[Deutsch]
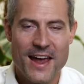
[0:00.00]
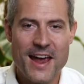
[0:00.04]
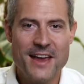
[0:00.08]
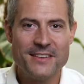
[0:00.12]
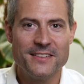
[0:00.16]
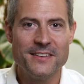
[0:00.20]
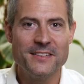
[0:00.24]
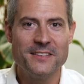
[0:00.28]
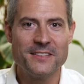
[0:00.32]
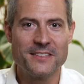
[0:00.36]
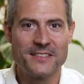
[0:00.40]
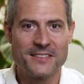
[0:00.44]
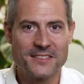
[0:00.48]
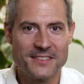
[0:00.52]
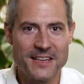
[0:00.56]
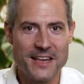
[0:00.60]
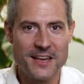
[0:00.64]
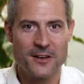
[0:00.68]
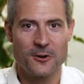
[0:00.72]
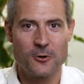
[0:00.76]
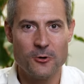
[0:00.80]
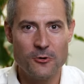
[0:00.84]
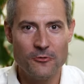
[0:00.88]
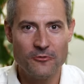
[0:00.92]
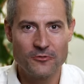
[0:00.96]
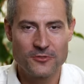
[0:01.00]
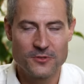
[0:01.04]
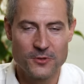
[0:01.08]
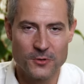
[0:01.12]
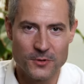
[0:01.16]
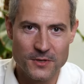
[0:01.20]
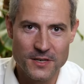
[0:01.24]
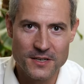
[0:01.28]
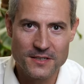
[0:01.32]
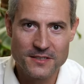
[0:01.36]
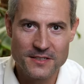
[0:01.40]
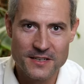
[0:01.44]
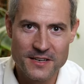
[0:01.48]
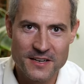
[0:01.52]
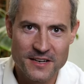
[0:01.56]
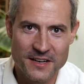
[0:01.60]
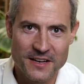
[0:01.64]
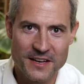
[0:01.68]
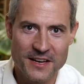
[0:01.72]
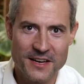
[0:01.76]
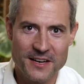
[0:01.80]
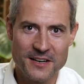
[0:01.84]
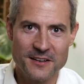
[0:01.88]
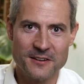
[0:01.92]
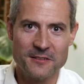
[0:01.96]
Es ist sehr oft so, dass ihr
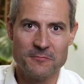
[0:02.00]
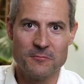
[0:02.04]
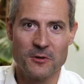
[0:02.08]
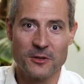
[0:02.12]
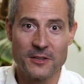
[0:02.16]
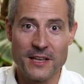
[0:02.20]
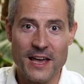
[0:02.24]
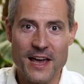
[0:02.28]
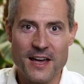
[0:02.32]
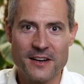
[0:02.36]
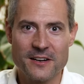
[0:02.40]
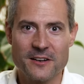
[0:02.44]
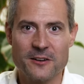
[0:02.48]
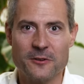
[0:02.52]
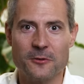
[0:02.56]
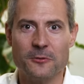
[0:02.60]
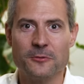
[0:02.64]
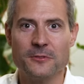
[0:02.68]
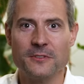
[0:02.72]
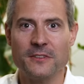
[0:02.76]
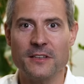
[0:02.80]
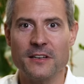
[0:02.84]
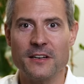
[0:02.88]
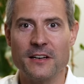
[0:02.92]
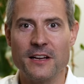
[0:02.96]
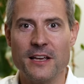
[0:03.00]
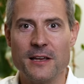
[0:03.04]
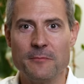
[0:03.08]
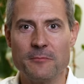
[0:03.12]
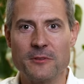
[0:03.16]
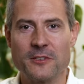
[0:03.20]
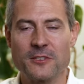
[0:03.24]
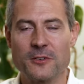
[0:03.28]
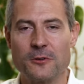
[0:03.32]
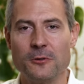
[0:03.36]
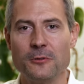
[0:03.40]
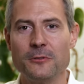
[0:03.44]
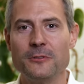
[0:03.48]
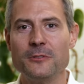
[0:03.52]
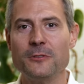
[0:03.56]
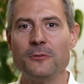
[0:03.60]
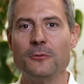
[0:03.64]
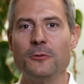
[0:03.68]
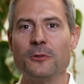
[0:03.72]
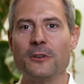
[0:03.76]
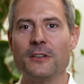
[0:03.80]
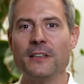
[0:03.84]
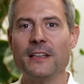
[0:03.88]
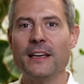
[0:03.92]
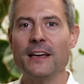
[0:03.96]
in modernen
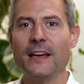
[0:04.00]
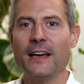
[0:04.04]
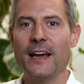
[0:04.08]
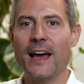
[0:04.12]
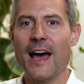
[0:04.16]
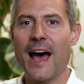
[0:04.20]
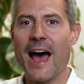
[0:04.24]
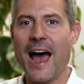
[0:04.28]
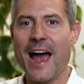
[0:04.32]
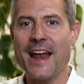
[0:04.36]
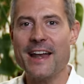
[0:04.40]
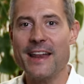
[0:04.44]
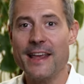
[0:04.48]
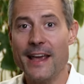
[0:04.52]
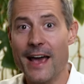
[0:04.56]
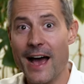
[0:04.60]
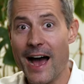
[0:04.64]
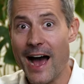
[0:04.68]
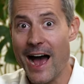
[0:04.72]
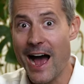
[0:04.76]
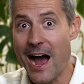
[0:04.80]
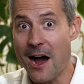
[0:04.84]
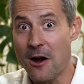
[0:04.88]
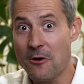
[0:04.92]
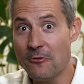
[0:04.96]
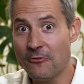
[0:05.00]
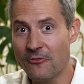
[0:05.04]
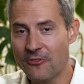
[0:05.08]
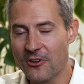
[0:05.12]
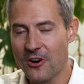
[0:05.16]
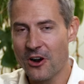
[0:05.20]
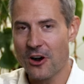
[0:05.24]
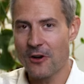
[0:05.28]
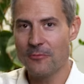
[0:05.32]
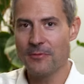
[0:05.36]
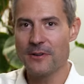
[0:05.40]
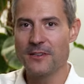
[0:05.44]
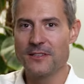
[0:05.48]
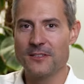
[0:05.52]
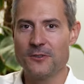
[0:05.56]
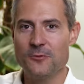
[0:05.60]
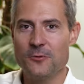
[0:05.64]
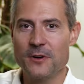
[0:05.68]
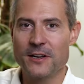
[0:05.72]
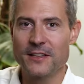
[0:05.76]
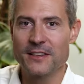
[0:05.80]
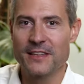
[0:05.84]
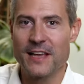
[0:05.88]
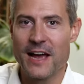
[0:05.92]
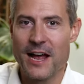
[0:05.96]
Unternehmenskulturen eine Aufgabe
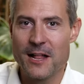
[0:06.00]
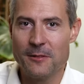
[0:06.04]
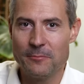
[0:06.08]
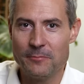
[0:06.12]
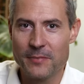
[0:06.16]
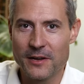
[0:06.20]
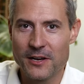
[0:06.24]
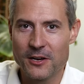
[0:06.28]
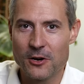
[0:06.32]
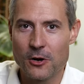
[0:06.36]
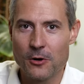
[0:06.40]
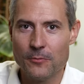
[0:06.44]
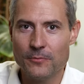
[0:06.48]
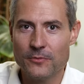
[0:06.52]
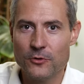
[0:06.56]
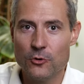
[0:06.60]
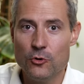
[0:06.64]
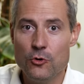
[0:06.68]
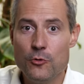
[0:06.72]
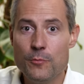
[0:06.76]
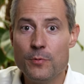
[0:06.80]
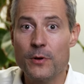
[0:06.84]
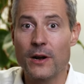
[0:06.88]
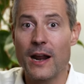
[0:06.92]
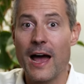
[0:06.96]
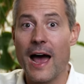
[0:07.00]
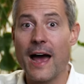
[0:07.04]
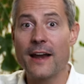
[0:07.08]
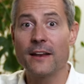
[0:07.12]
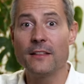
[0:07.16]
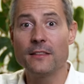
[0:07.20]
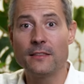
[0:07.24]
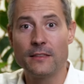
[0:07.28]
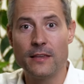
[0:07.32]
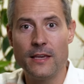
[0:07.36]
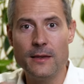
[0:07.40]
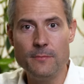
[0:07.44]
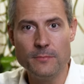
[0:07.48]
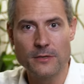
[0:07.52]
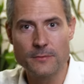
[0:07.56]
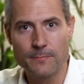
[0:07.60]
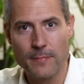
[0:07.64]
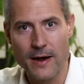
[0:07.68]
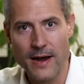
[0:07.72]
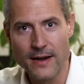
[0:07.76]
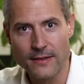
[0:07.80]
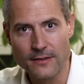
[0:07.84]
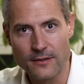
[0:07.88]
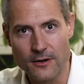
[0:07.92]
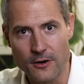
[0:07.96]
zugeteilt bekommt über einen
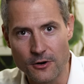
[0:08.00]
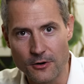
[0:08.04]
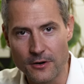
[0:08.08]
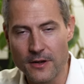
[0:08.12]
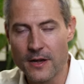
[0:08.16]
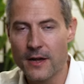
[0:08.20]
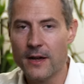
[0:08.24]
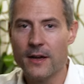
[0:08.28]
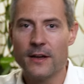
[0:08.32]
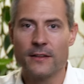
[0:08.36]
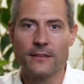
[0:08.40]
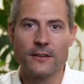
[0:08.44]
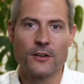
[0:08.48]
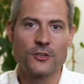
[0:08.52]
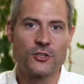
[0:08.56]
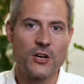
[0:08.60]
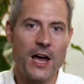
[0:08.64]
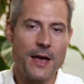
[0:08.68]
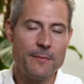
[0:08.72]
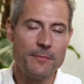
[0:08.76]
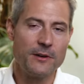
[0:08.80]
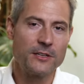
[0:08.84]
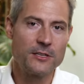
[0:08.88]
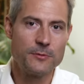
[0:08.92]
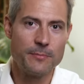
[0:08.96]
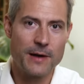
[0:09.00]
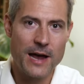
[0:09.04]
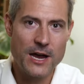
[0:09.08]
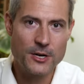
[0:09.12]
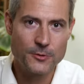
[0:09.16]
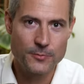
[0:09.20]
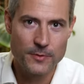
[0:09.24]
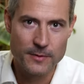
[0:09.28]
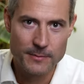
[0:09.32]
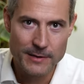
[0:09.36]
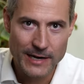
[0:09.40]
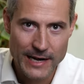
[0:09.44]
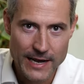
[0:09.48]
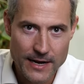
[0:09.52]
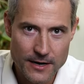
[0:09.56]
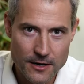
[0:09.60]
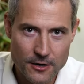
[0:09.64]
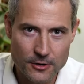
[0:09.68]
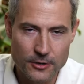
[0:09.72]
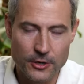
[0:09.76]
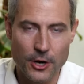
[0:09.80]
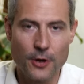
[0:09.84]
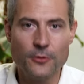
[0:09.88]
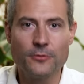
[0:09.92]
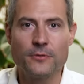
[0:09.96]
Teams-Beitrag. Da schreibt mir zum Beispiel Milena,
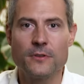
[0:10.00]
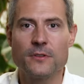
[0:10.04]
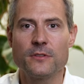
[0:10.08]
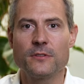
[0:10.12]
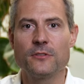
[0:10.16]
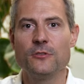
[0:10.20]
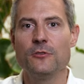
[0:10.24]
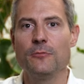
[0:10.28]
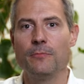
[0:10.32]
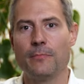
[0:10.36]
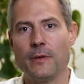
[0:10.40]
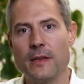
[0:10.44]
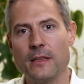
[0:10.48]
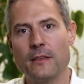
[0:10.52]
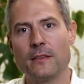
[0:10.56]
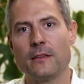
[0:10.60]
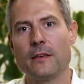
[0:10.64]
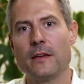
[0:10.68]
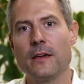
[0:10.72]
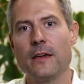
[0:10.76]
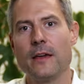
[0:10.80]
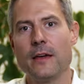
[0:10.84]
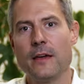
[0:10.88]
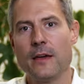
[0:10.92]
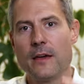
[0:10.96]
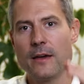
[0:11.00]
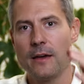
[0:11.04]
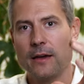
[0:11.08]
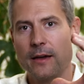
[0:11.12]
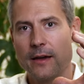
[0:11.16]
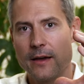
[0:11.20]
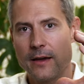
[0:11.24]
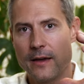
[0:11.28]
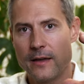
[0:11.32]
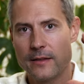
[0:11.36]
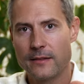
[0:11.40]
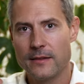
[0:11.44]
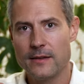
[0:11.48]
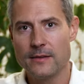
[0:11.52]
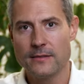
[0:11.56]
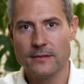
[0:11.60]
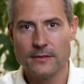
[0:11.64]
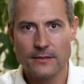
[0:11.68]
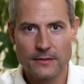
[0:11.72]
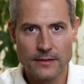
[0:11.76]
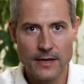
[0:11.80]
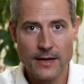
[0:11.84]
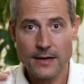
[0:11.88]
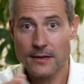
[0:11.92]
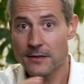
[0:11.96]
könntest du bitte äh,
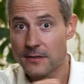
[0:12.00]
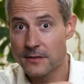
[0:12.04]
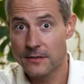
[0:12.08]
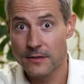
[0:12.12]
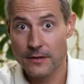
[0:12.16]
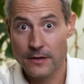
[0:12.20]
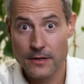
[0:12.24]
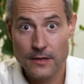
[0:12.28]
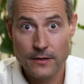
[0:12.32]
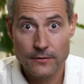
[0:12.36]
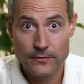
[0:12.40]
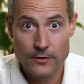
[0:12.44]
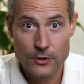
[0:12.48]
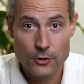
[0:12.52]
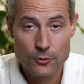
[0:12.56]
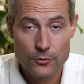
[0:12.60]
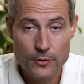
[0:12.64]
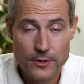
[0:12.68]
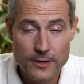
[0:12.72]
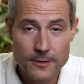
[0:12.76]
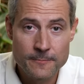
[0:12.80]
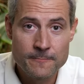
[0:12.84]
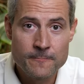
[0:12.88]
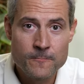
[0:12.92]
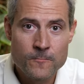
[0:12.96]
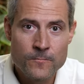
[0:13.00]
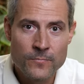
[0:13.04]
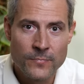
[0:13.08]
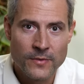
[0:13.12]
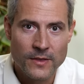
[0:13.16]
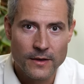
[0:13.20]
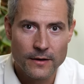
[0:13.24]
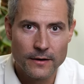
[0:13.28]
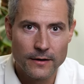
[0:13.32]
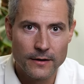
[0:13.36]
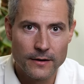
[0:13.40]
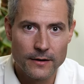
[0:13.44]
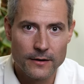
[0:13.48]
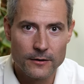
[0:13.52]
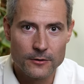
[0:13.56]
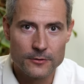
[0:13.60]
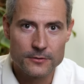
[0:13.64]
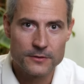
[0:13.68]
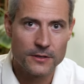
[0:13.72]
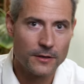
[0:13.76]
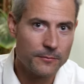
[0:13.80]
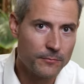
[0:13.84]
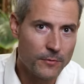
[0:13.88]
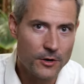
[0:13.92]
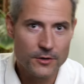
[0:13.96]
diesen Text reviewen? Äh,
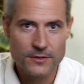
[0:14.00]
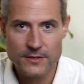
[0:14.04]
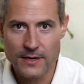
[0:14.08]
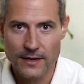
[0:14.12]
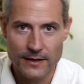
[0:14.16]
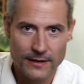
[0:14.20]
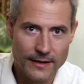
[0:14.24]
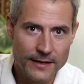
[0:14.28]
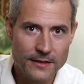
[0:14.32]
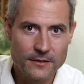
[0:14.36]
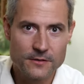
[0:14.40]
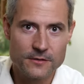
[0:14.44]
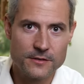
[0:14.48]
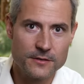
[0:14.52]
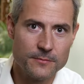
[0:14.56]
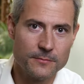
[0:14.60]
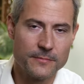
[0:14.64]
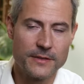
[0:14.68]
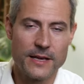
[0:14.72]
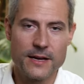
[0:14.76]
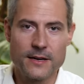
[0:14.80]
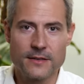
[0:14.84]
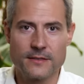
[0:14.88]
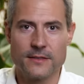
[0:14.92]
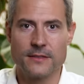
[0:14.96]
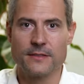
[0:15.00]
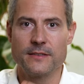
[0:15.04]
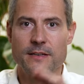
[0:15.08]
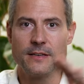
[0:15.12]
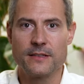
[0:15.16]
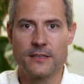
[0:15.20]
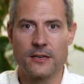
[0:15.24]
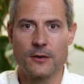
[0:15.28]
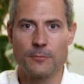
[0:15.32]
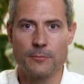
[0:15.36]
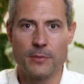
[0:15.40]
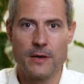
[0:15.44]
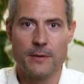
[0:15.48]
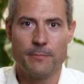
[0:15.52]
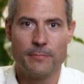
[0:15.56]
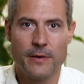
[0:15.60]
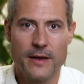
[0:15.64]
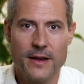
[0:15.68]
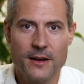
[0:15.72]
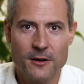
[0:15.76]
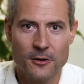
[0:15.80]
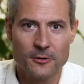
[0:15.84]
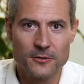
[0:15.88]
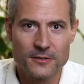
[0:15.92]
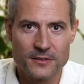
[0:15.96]
und dann macht sie einen Link zu diesem Text etc.
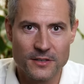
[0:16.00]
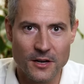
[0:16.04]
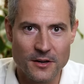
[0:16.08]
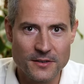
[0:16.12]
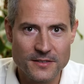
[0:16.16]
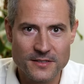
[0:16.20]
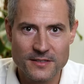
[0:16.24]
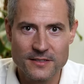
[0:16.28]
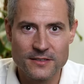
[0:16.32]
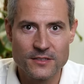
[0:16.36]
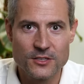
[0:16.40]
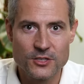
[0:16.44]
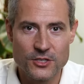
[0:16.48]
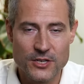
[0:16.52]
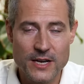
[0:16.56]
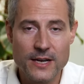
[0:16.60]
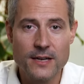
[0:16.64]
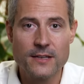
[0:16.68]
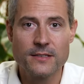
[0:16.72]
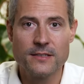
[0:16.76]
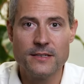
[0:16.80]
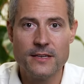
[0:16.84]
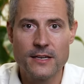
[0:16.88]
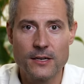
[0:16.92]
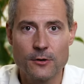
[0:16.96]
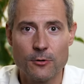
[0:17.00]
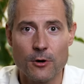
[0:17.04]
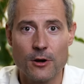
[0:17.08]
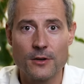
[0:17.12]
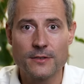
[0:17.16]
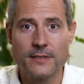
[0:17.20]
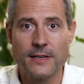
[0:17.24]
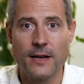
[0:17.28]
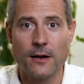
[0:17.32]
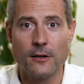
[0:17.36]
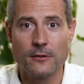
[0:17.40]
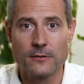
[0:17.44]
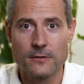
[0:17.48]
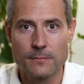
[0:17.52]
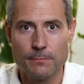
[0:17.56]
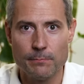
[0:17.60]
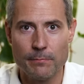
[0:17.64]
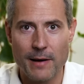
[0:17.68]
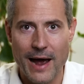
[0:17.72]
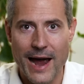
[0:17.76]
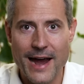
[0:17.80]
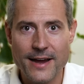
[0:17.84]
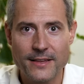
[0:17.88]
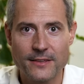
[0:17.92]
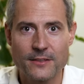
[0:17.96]
pp. Und das schickt sie quasi als
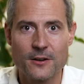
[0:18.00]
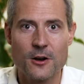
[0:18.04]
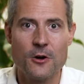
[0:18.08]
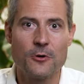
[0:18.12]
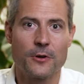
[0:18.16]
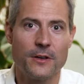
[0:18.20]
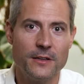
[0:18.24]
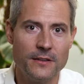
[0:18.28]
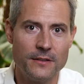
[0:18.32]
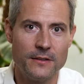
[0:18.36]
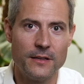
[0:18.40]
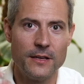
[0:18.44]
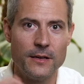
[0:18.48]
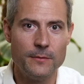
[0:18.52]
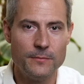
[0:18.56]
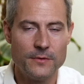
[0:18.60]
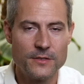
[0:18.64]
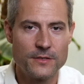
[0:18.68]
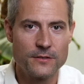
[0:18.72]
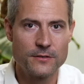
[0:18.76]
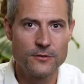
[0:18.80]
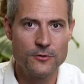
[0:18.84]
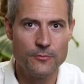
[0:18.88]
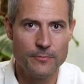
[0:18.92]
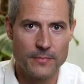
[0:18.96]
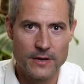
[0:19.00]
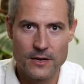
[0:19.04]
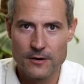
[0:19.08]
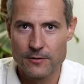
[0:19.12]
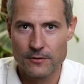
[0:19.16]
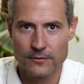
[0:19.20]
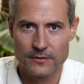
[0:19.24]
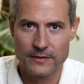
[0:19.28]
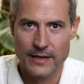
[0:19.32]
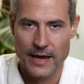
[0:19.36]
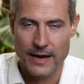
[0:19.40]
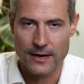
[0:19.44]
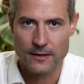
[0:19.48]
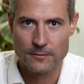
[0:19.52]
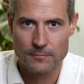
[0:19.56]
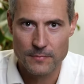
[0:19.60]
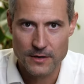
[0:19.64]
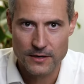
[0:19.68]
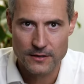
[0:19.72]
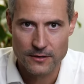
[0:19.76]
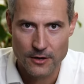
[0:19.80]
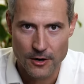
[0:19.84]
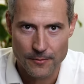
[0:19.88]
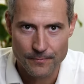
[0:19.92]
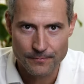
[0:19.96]
Beitrag in Teams zu mir und taggt
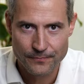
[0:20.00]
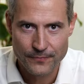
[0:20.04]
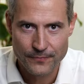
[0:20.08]
mich da.